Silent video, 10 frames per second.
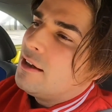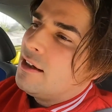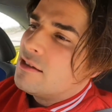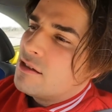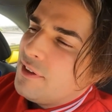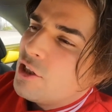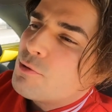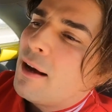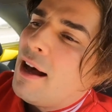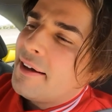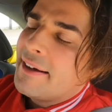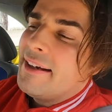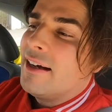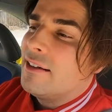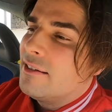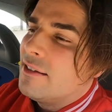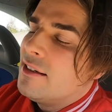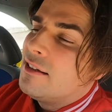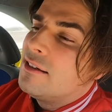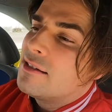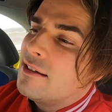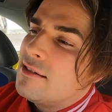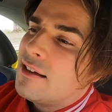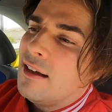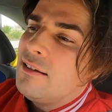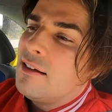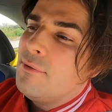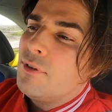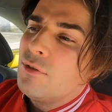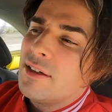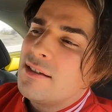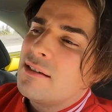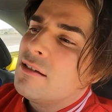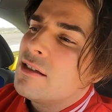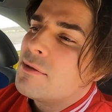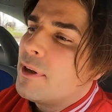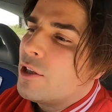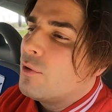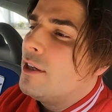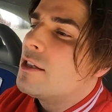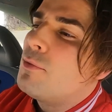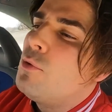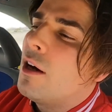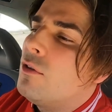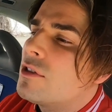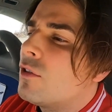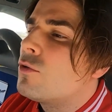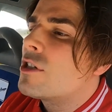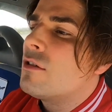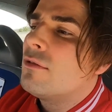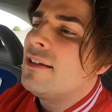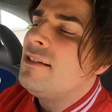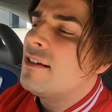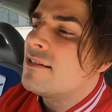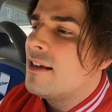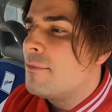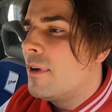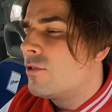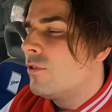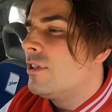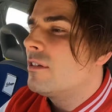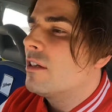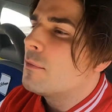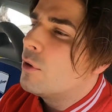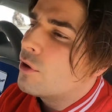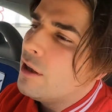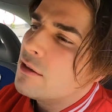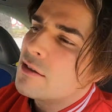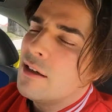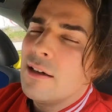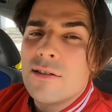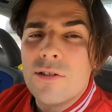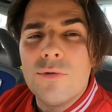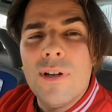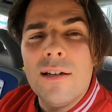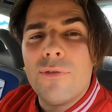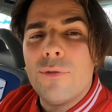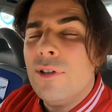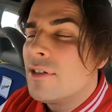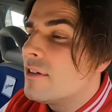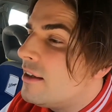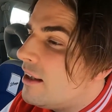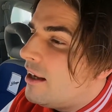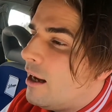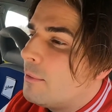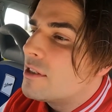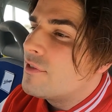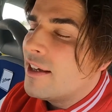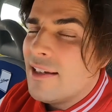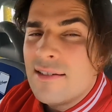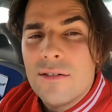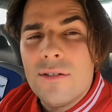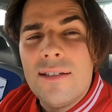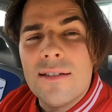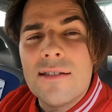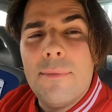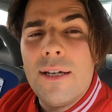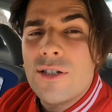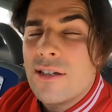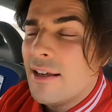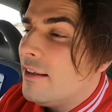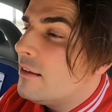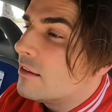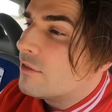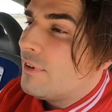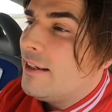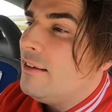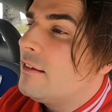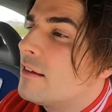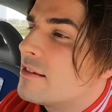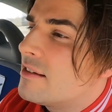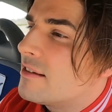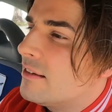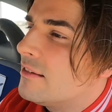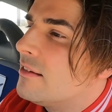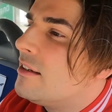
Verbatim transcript: Es ist wie eine Sprache lernen. Das heißt, ich kann nicht einfach nur, dass ich irgendein spirituelles Buch rauskruschtel und liest das einmal durch und denke mir, okay, alles klar, hat sich gut angefühlt. Aber deswegen heißt es ja noch nicht, dass der Mensch sich ändert. Wann ändert er sich dann?